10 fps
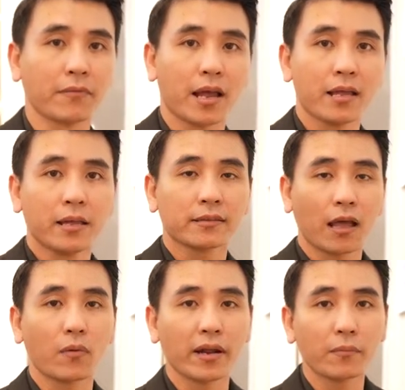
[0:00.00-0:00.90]
và
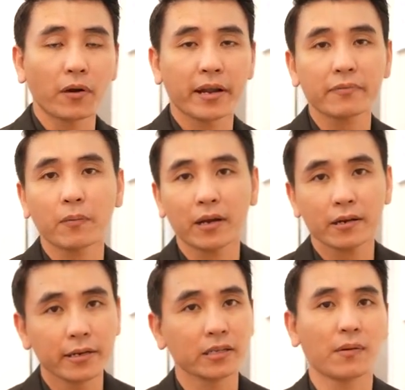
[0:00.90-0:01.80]
tạo nên một cái nét phong cách
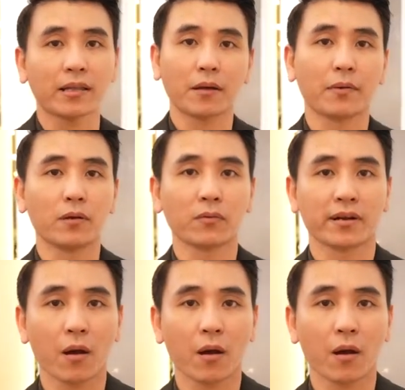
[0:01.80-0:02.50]
riêng cho bản thân mình luôn.